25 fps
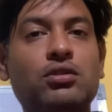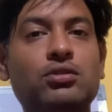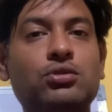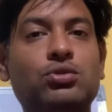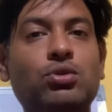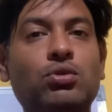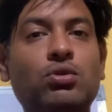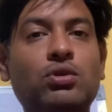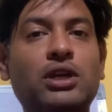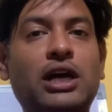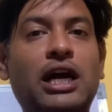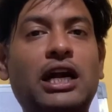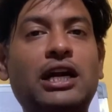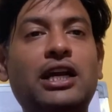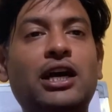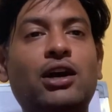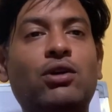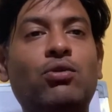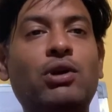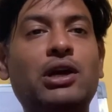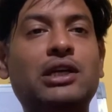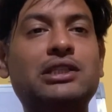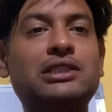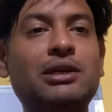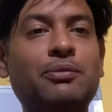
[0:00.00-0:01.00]
जो डाटा
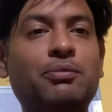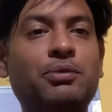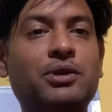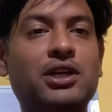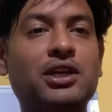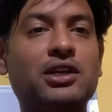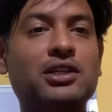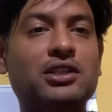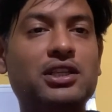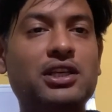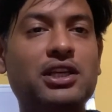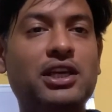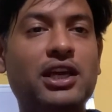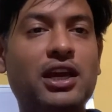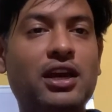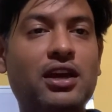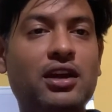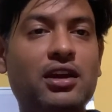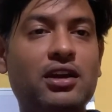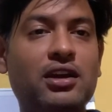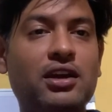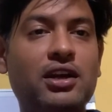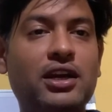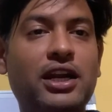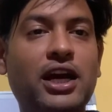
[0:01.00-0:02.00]
को एक्सेप्ट करती है
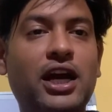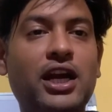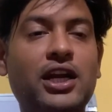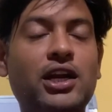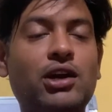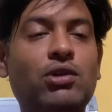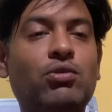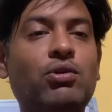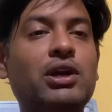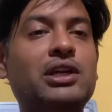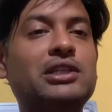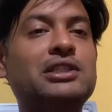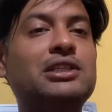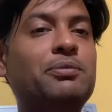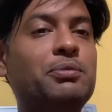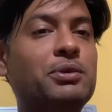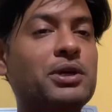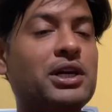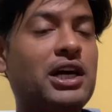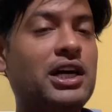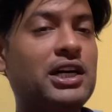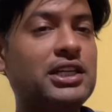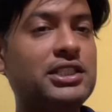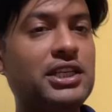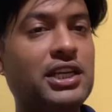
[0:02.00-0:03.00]
डाटा को एक्सेप्ट
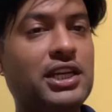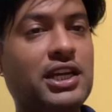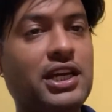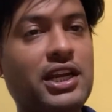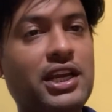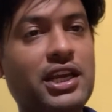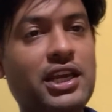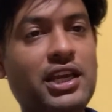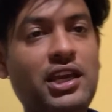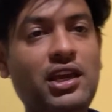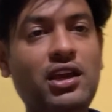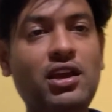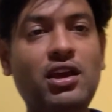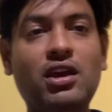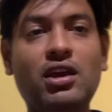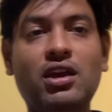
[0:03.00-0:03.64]
कहां से करेगी